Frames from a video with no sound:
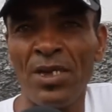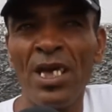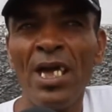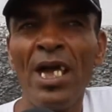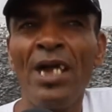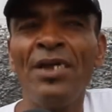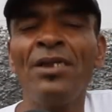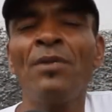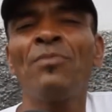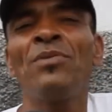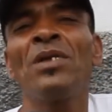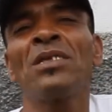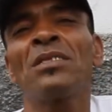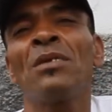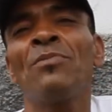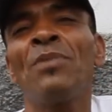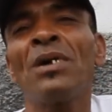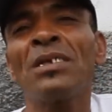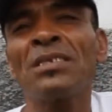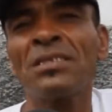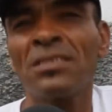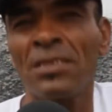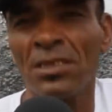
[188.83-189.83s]
حنا بلادنا ما
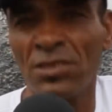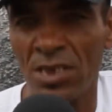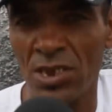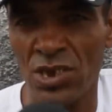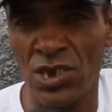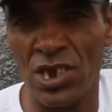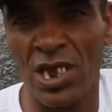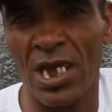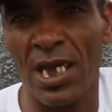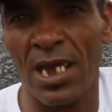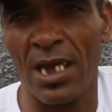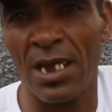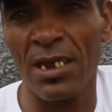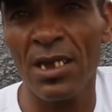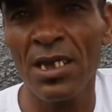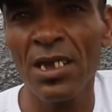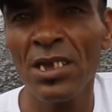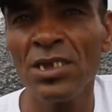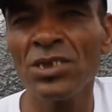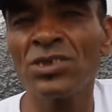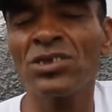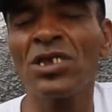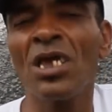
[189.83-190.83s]
خصنا حتى شي خير
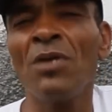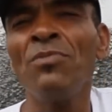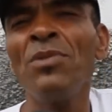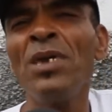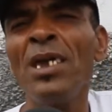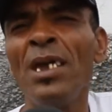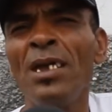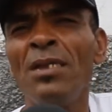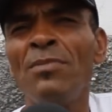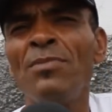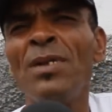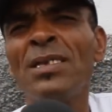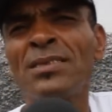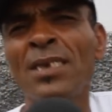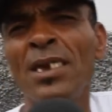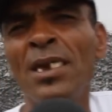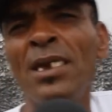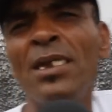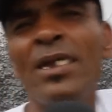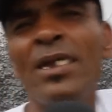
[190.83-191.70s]
جميع المسائل